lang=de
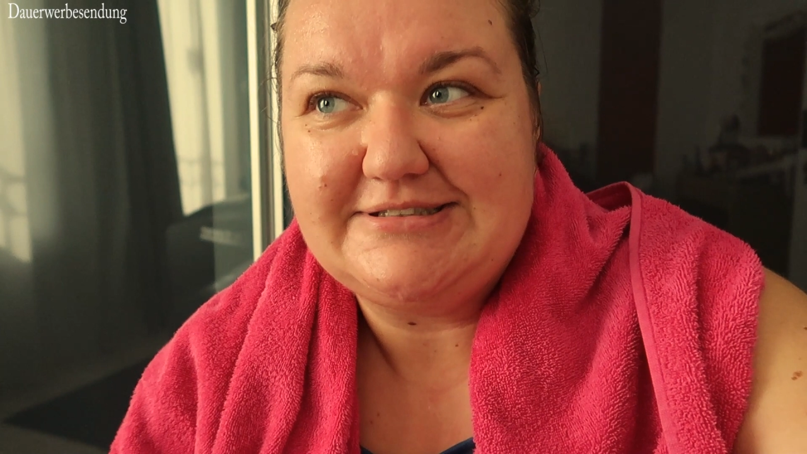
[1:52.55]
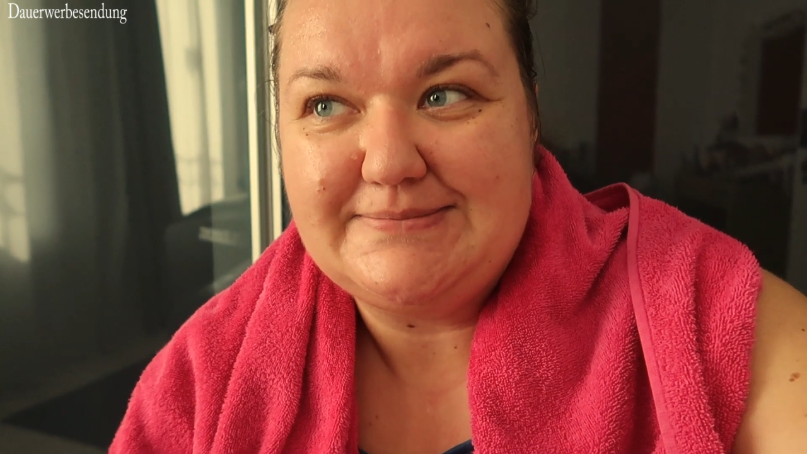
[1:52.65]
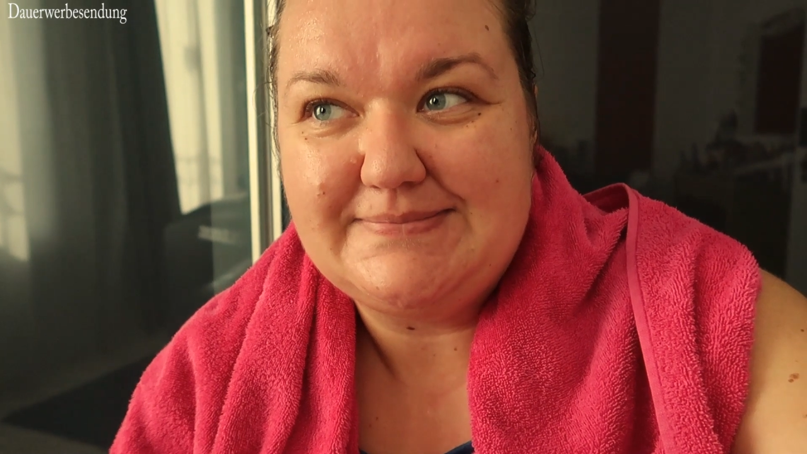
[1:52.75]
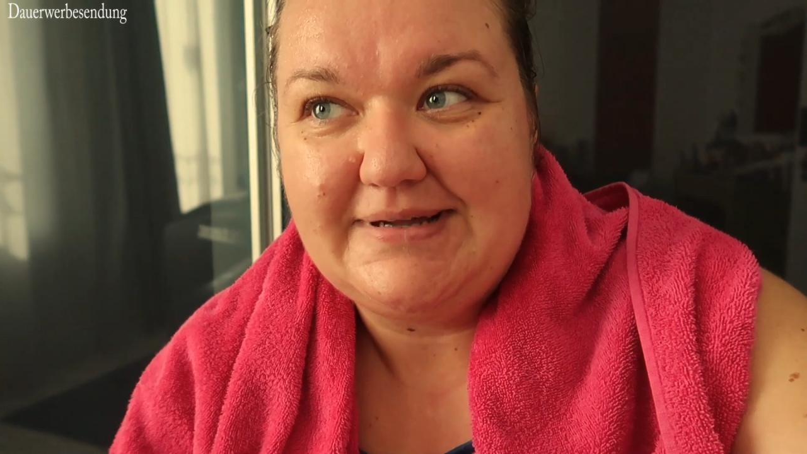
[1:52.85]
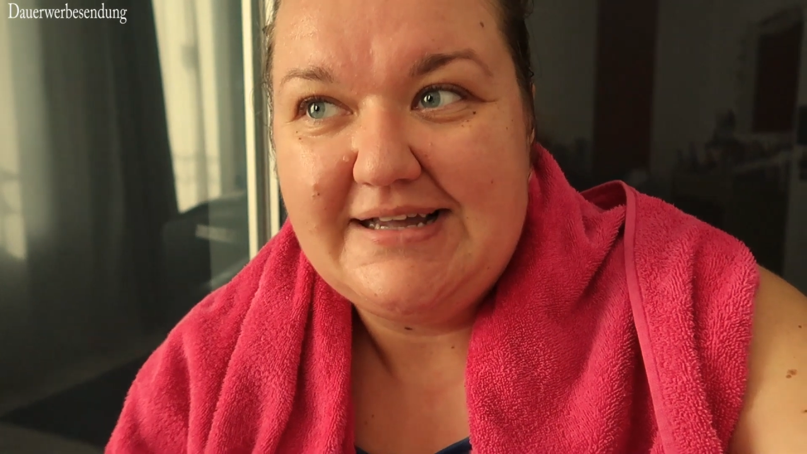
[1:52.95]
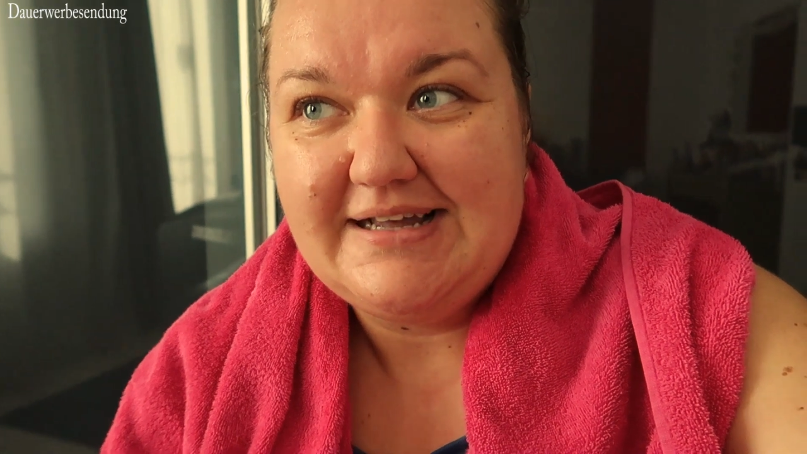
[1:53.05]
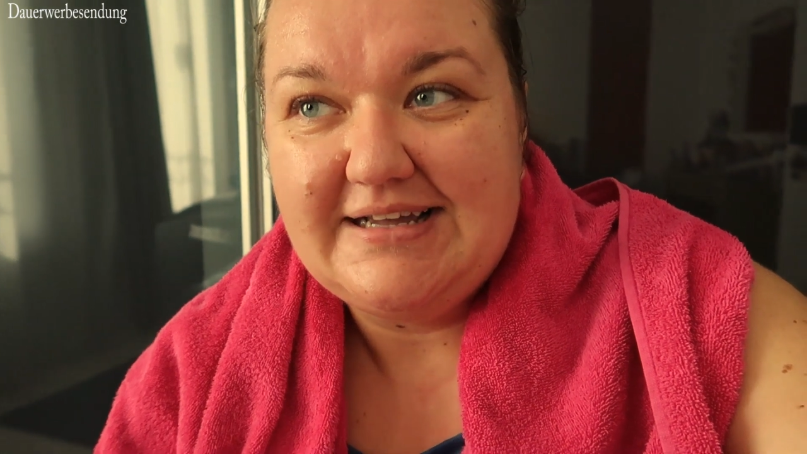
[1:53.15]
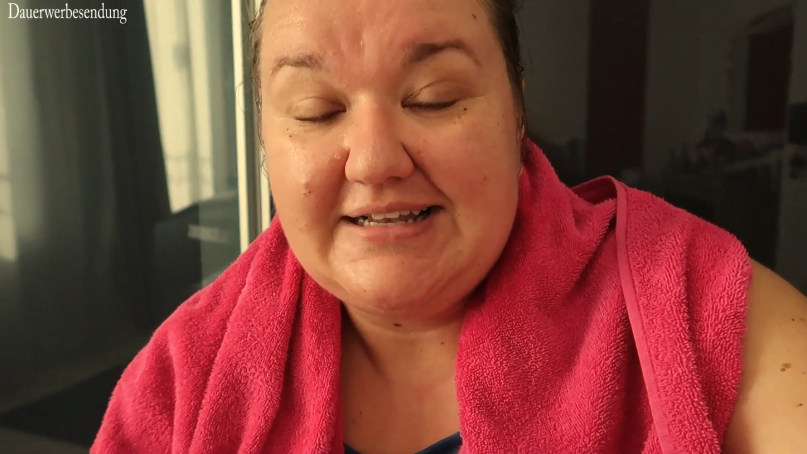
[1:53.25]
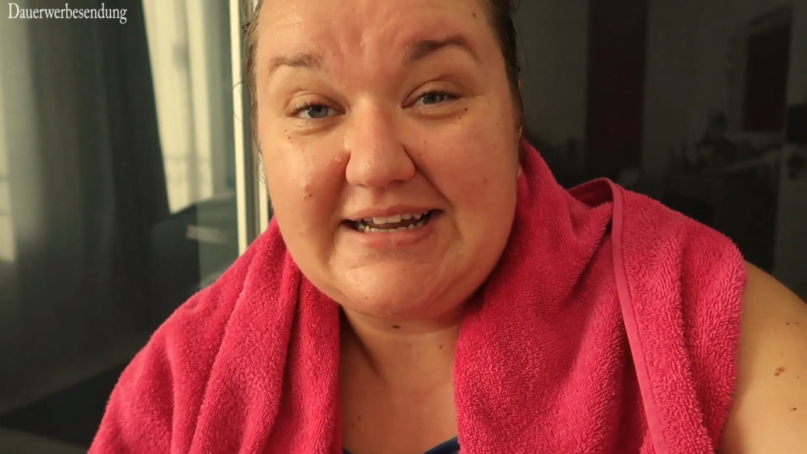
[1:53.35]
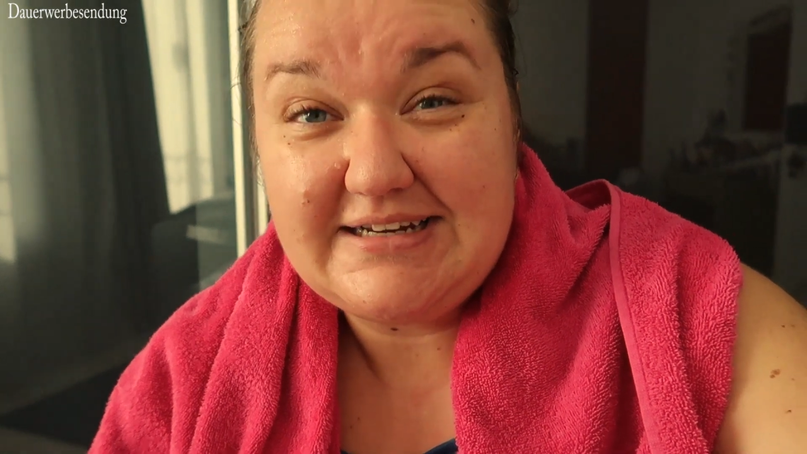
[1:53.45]
Ähm,
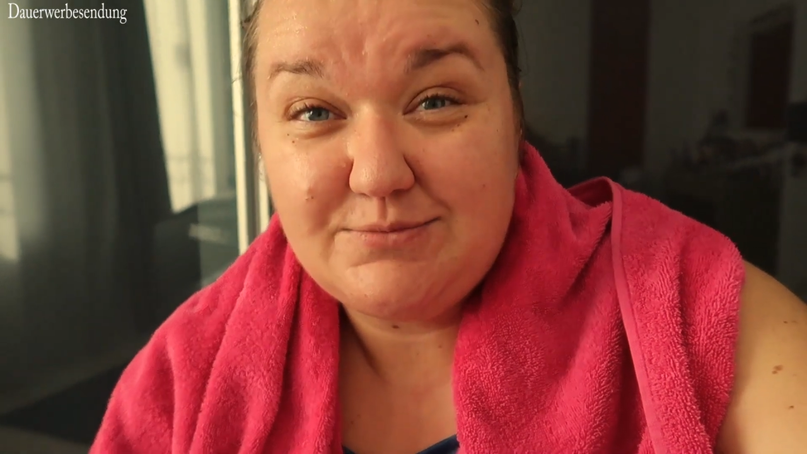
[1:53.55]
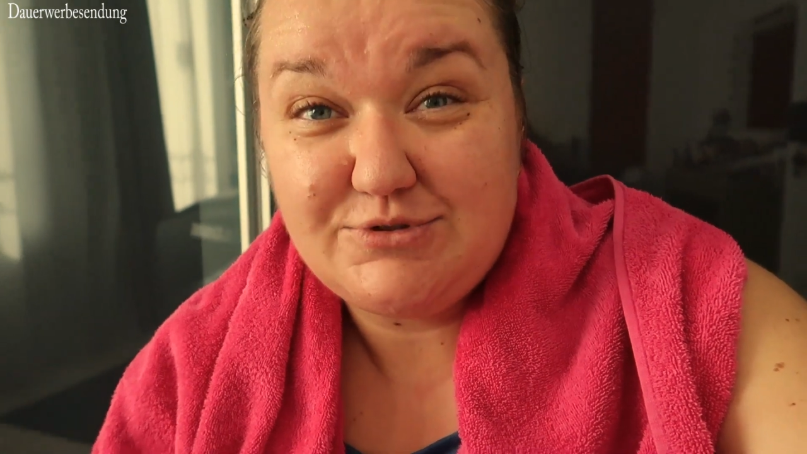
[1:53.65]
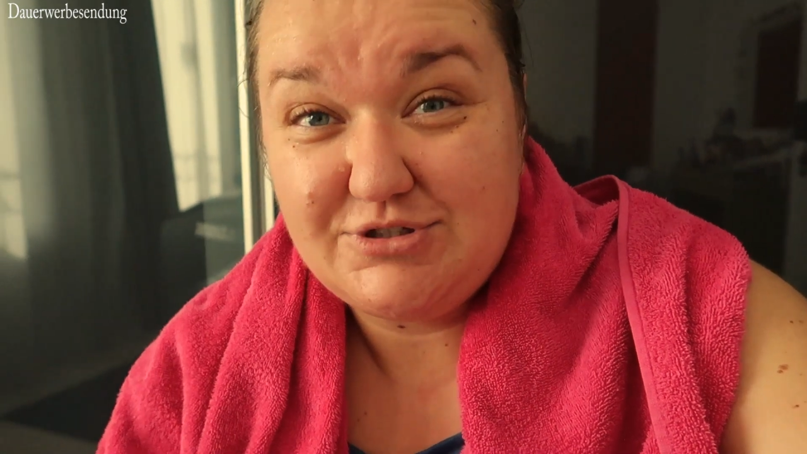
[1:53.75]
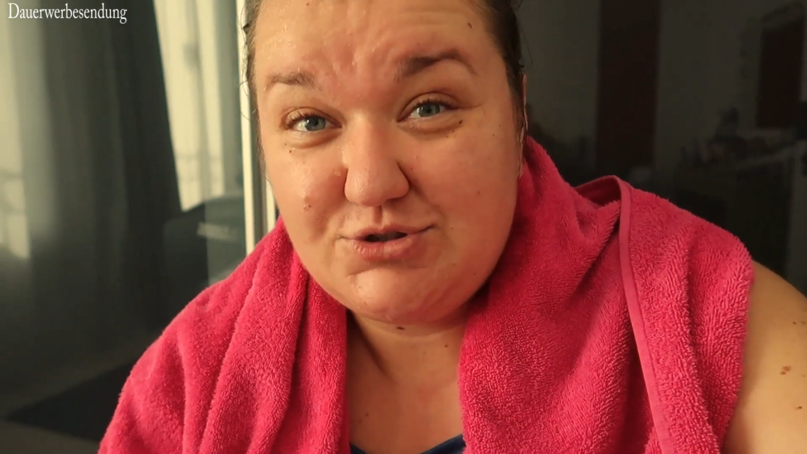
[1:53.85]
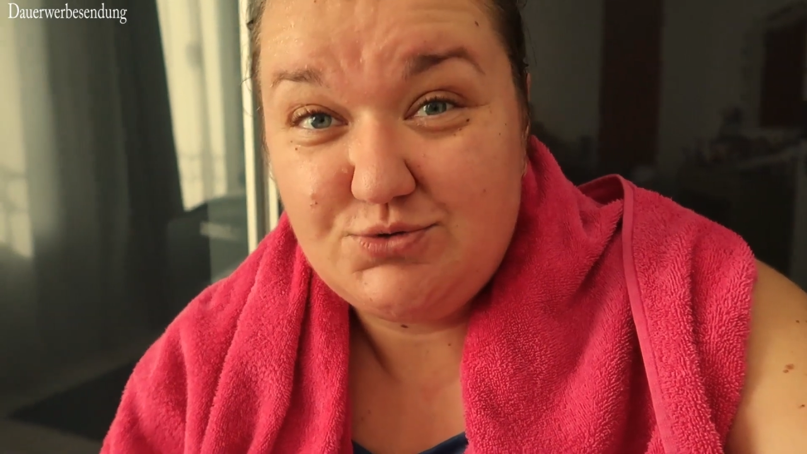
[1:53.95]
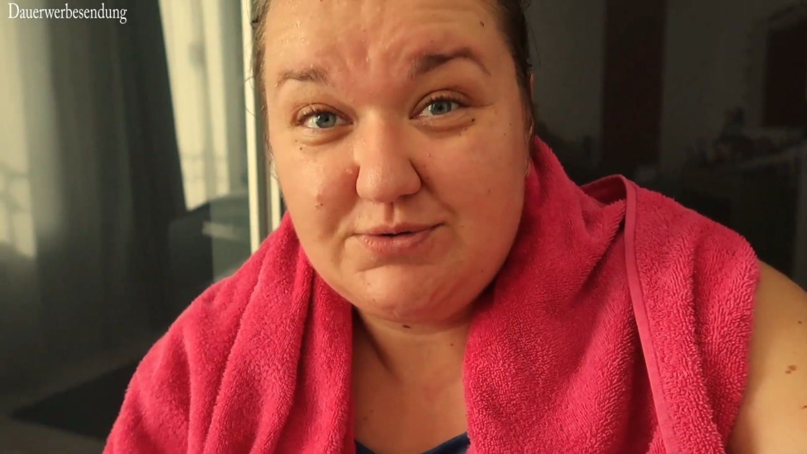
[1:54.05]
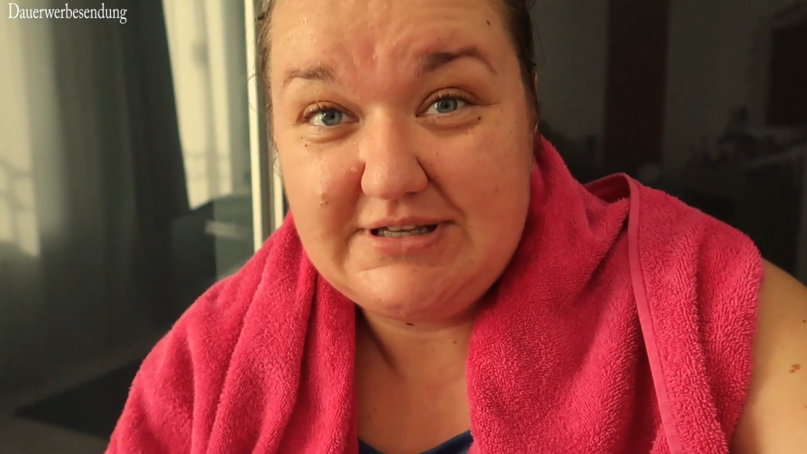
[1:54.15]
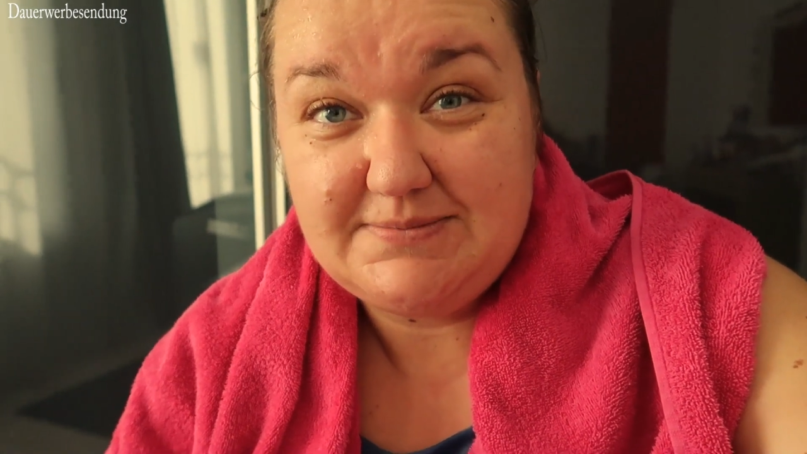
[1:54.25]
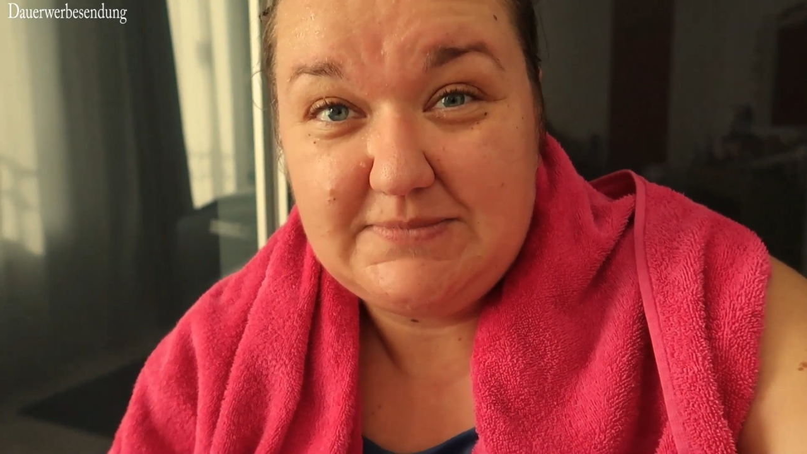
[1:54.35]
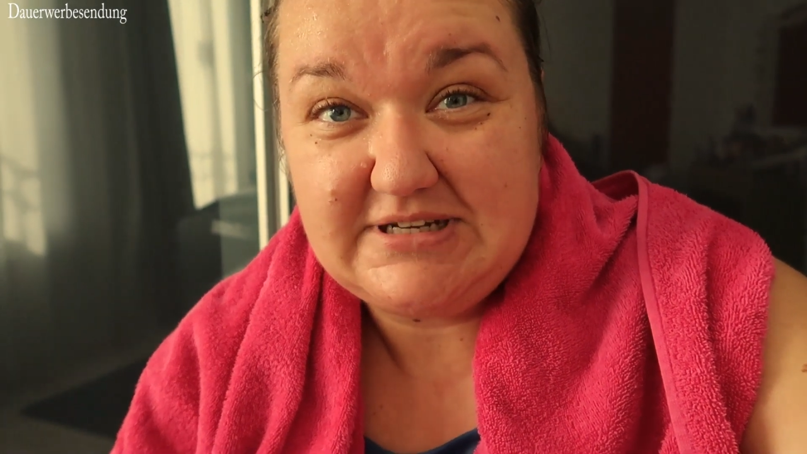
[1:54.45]
leider muss ich
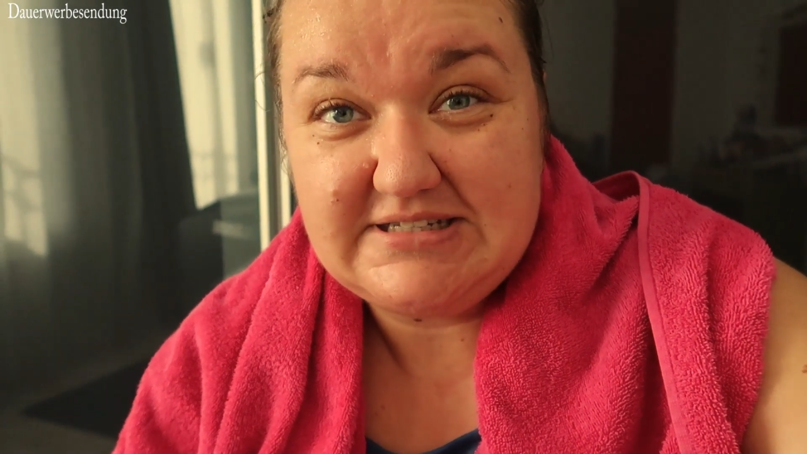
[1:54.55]
zugeben,